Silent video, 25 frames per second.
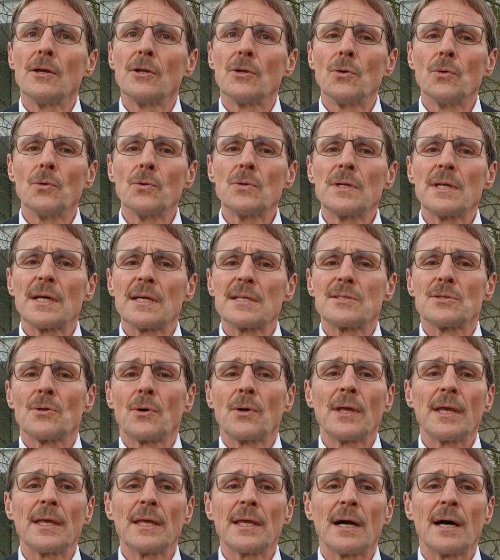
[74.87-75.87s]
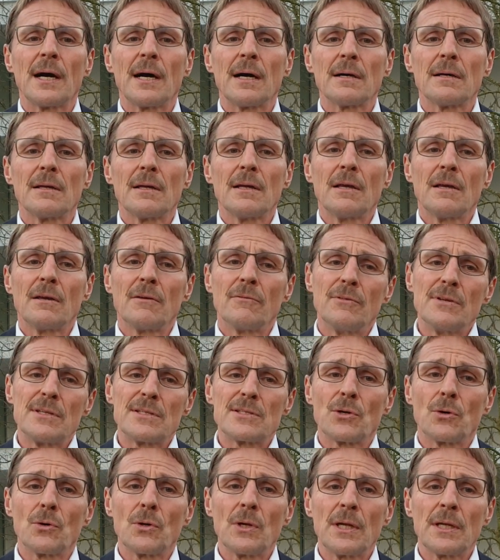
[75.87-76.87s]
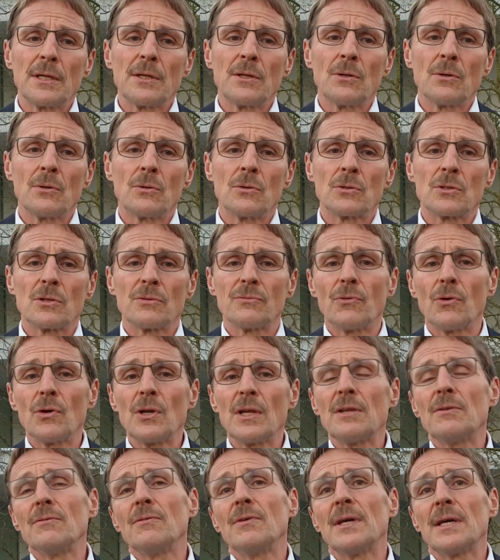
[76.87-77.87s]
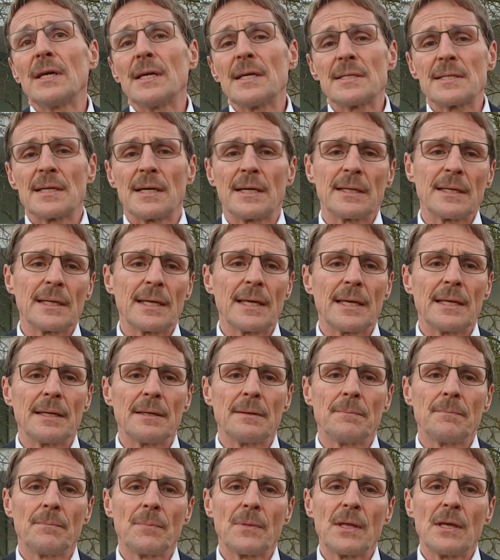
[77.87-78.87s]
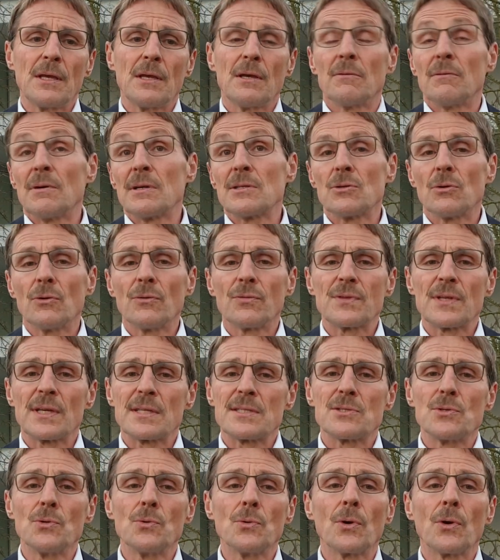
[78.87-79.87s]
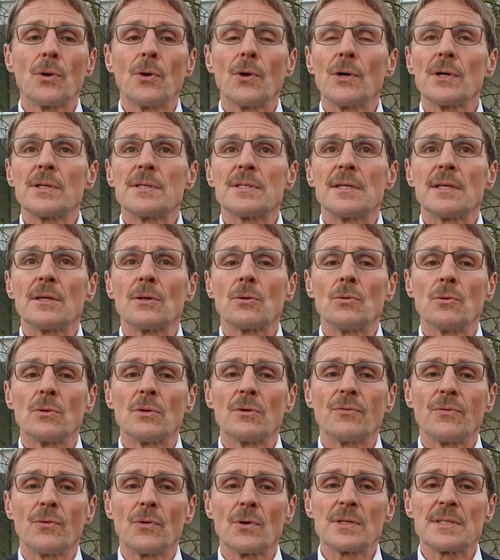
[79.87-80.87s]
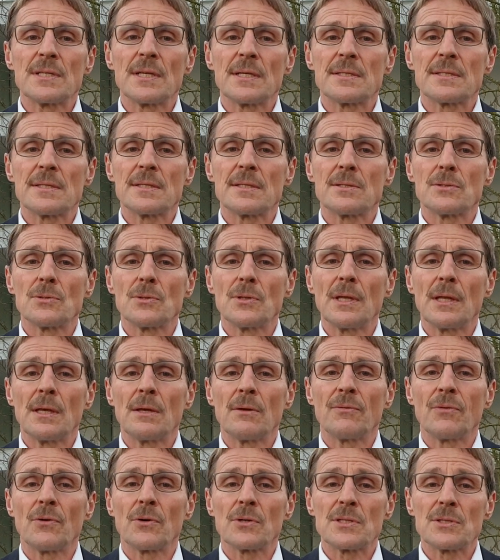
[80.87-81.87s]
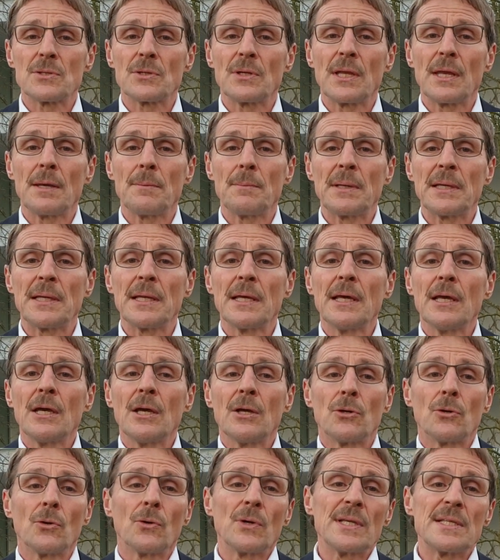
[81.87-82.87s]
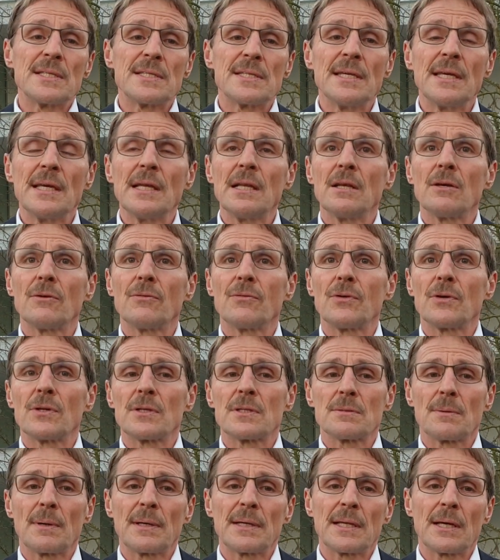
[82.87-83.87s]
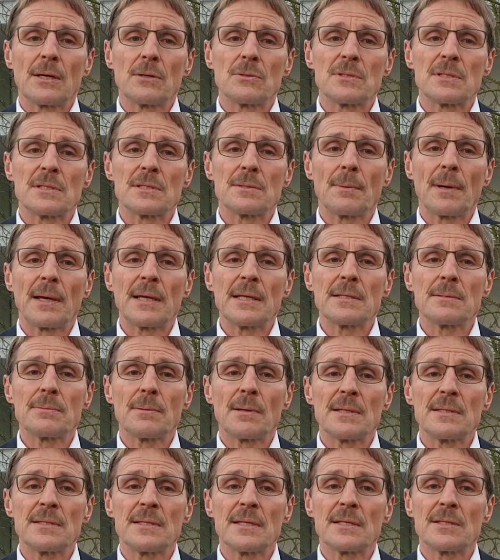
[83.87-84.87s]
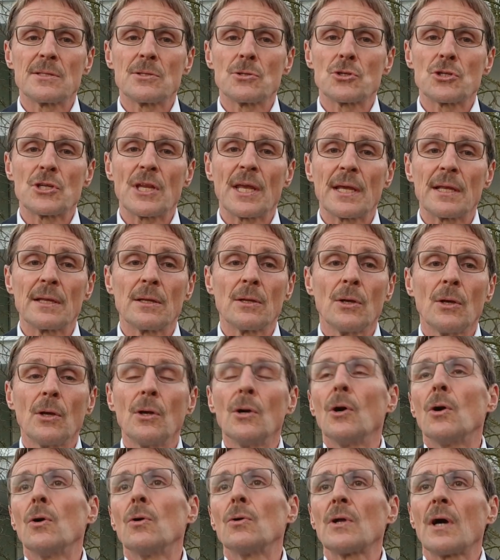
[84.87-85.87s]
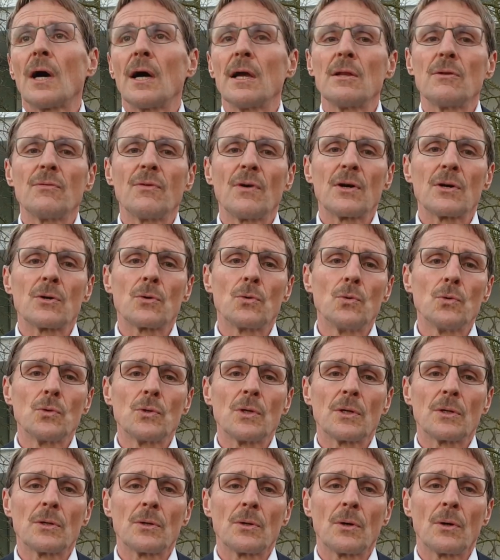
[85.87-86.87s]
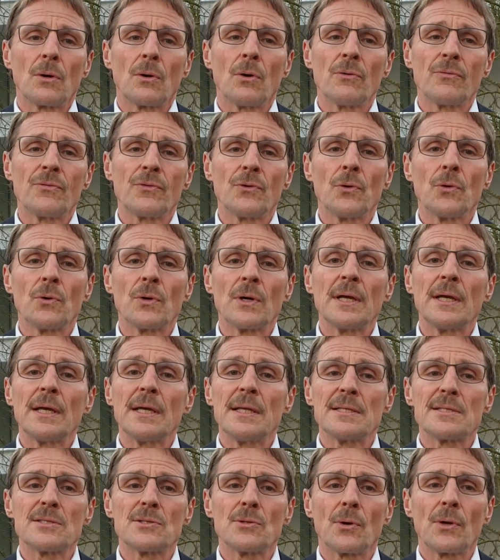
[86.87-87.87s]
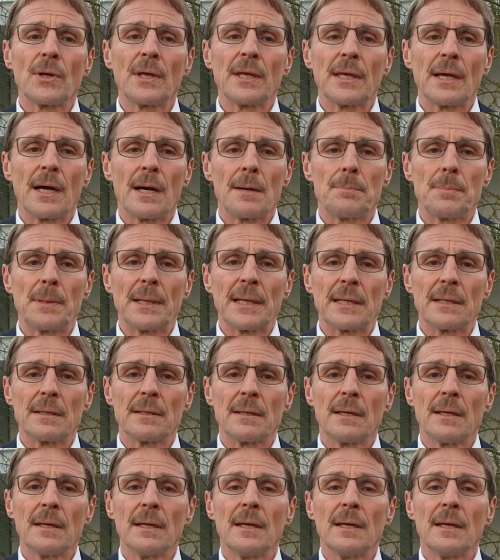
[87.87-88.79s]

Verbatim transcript: Nun das neue Jahr. Wie sollen oder wollen wir es angehen? Was oft dazugehört, sich gute Vorsätze ne-, vorzunehmen, neue Ziele für 2022 zu stecken oder einfach guter Hoffnung ins neue Jahr blicken.